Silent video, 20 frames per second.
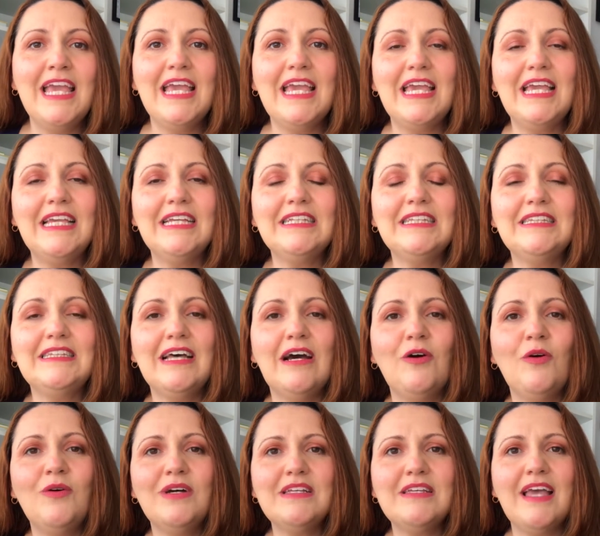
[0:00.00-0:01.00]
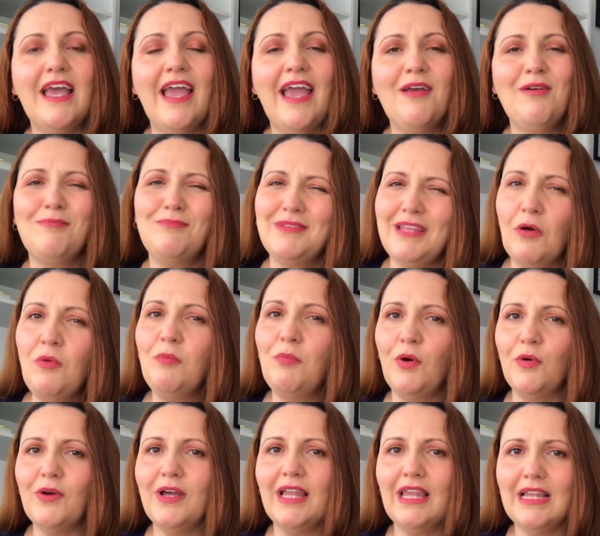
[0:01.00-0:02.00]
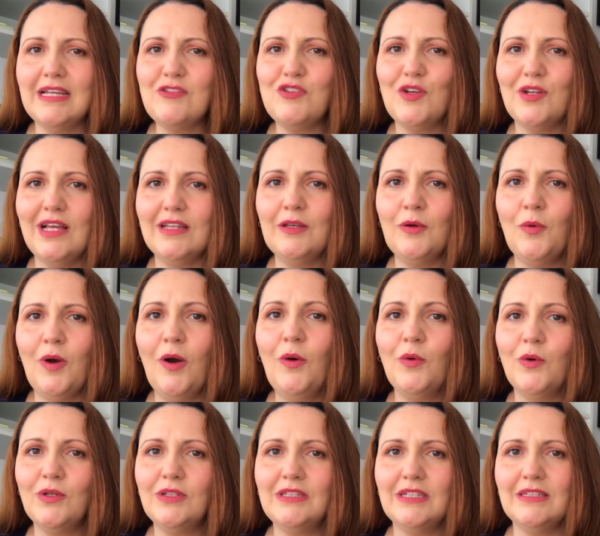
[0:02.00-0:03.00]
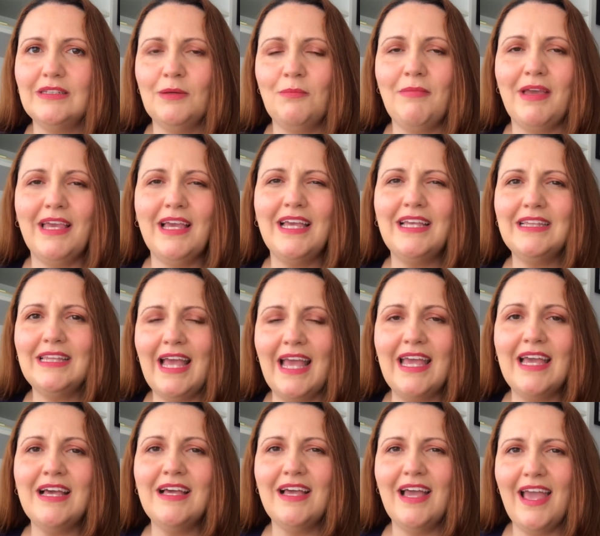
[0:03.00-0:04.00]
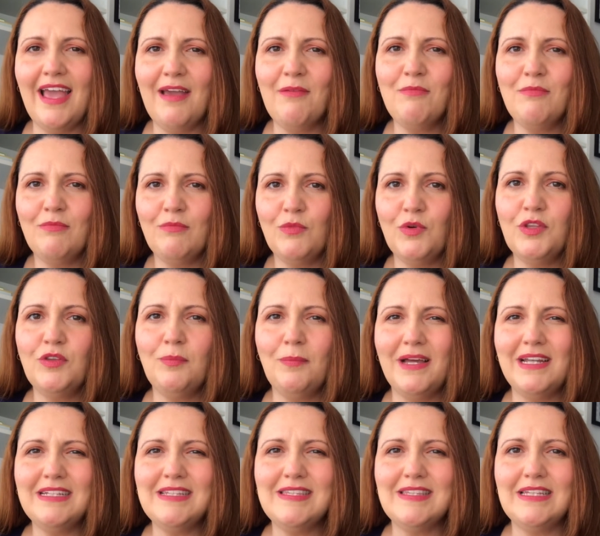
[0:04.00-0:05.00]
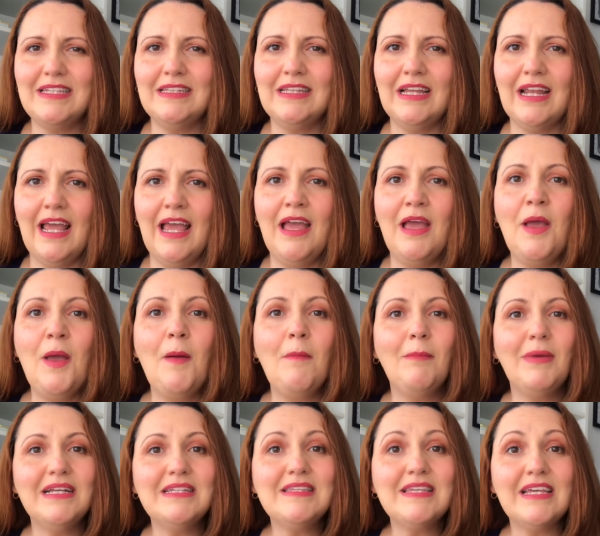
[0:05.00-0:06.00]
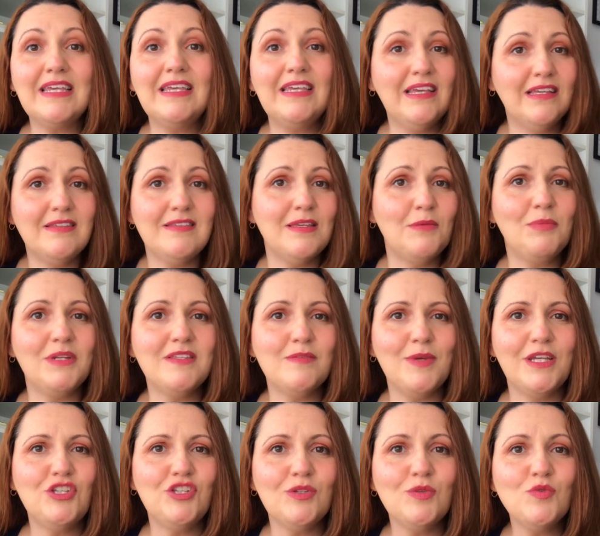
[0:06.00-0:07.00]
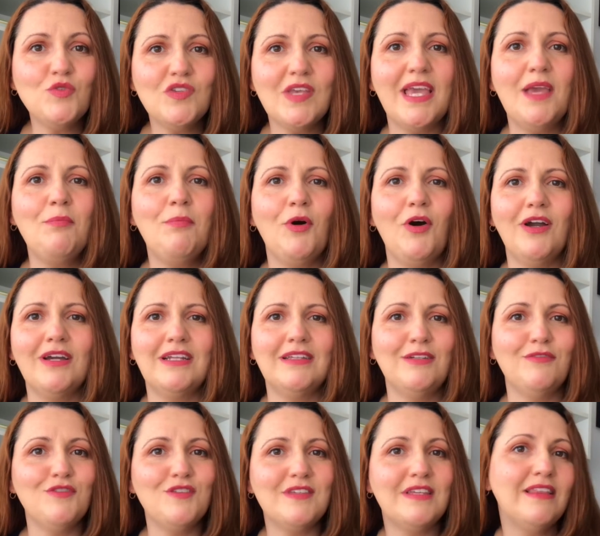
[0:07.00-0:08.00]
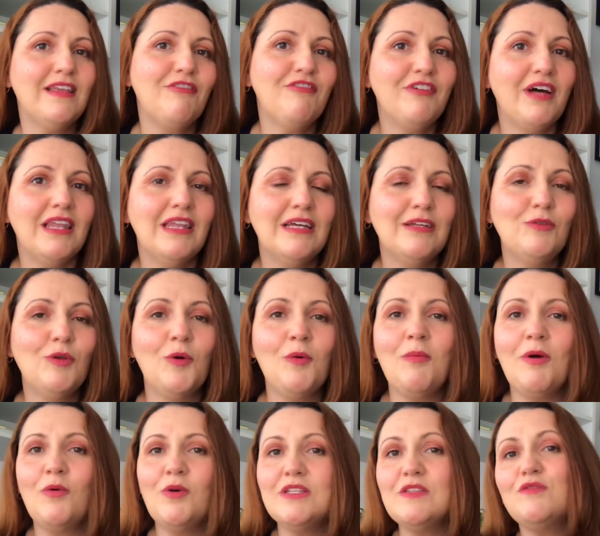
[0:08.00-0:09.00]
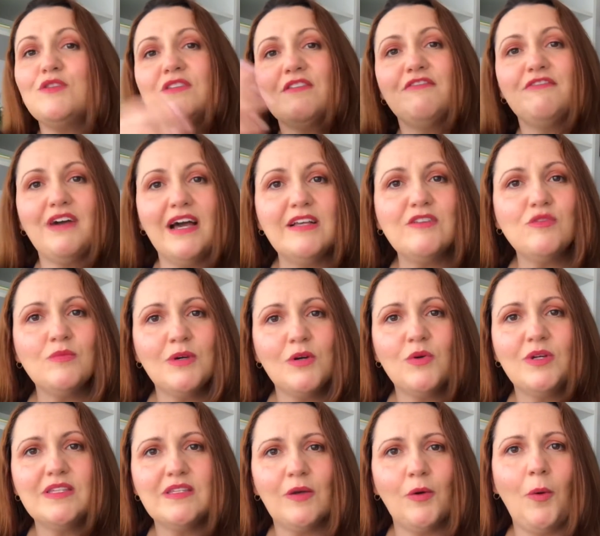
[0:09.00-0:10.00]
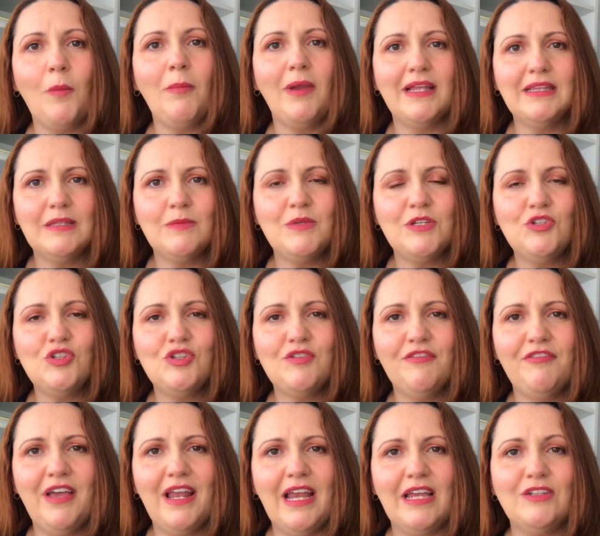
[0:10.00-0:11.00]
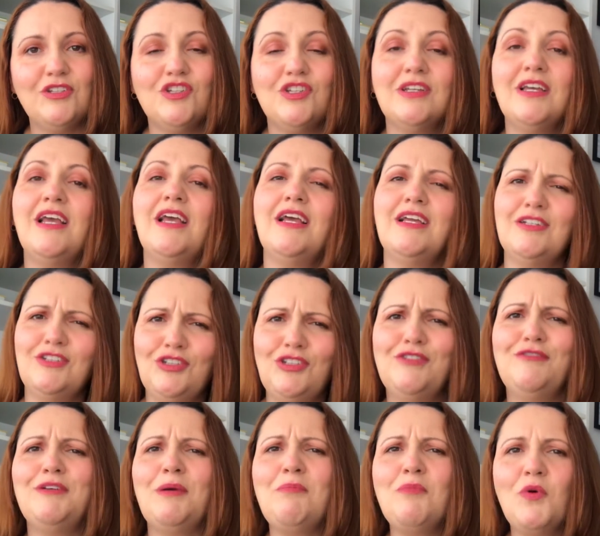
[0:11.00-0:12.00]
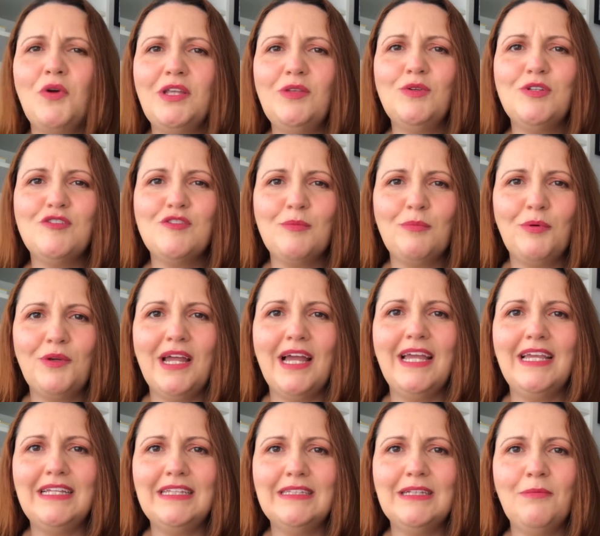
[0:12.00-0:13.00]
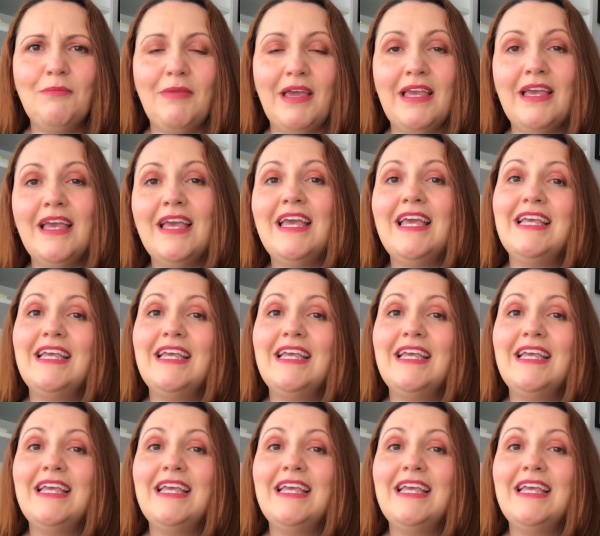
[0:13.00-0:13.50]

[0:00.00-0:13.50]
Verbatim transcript: Então é, é, tá um pouco relacionada com a outra também. A ideia é muito parecida, né? Mas aqui é simplesmente não ser hipócrita. Você tá falando alguma coisa, você faz uma coisa completamente diferente. A gente vê muito isso por aí também